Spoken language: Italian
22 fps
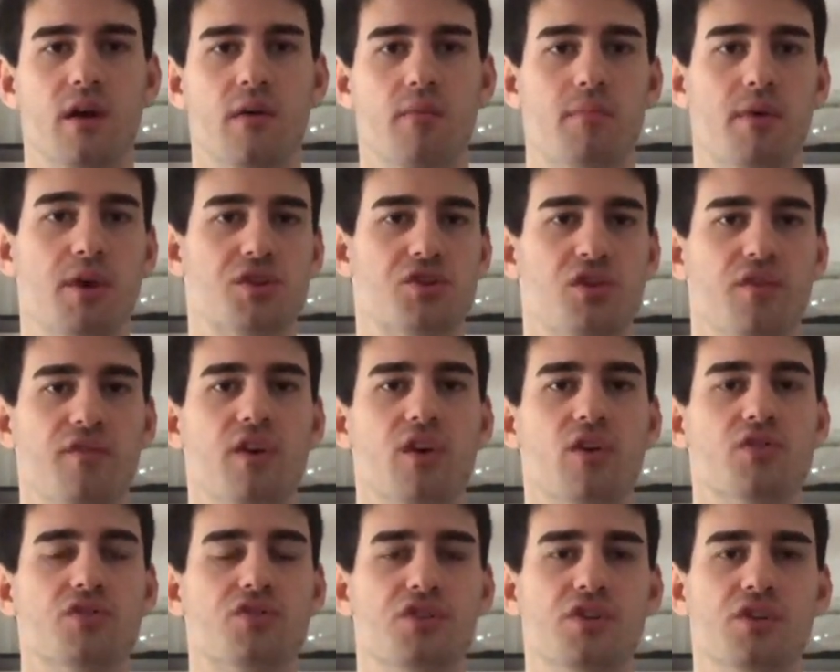Perciò vi
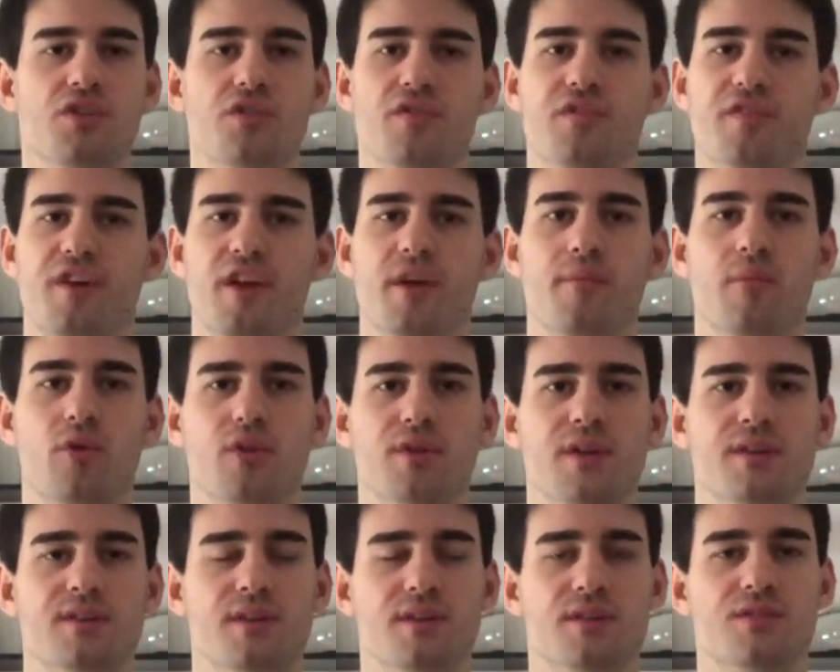consiglio di fare
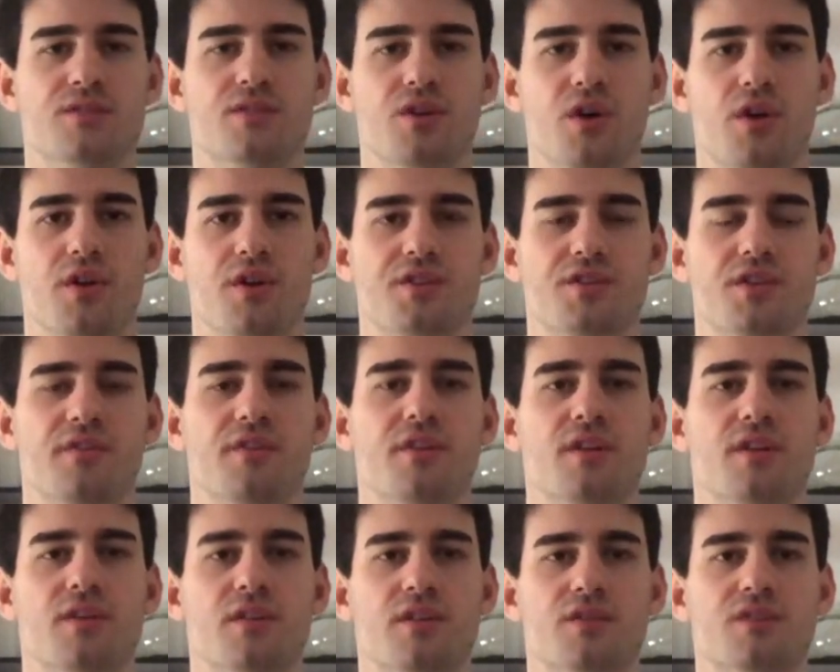molta attenzione se
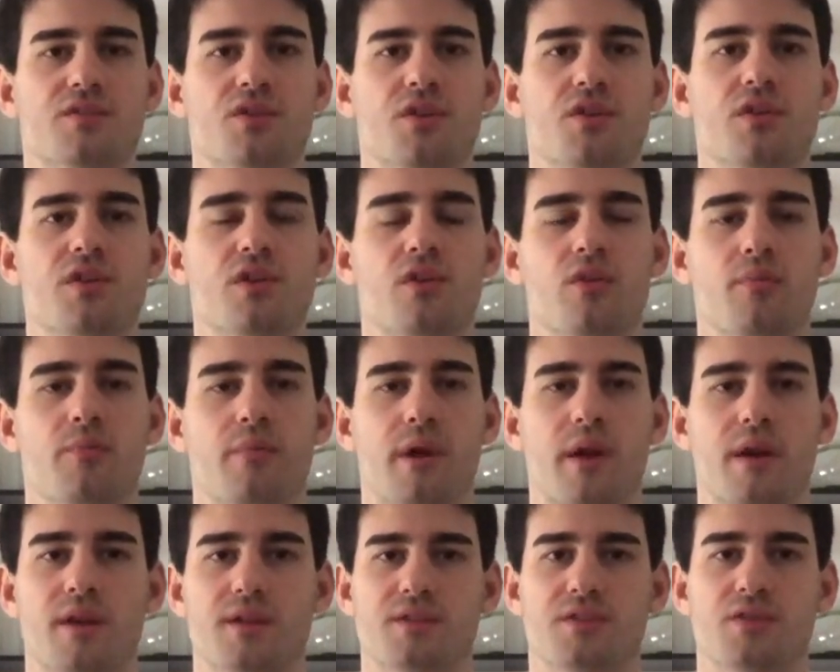avete intenzione di
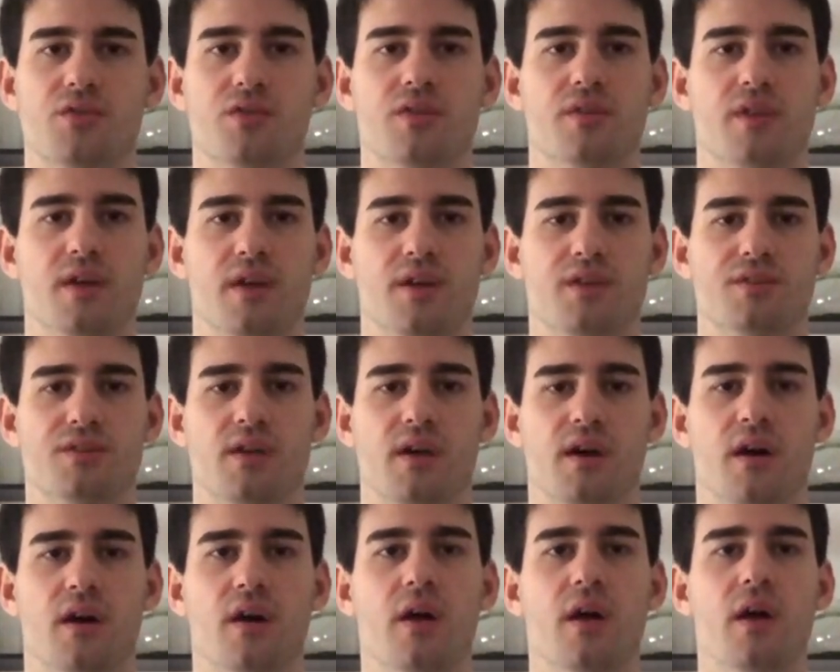comprare azioni
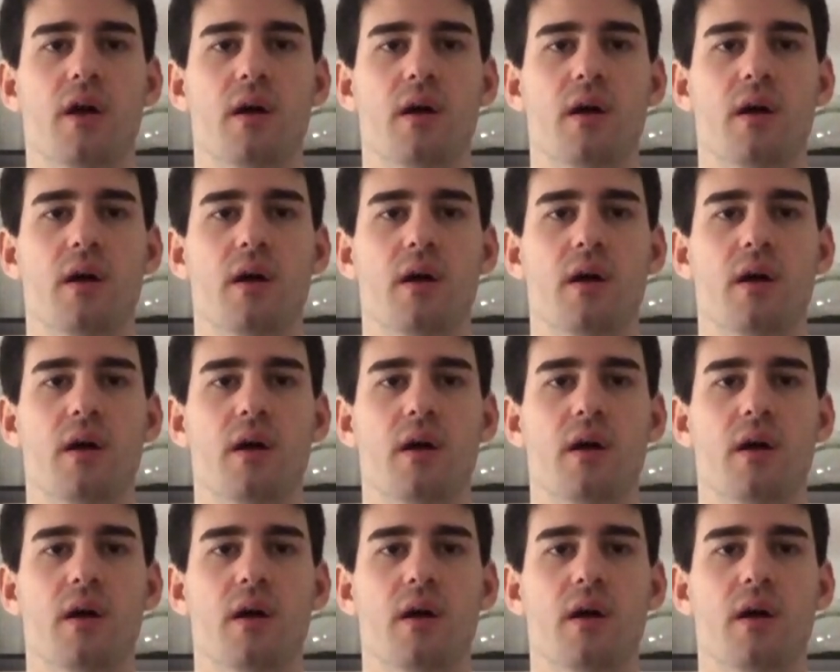Tesla,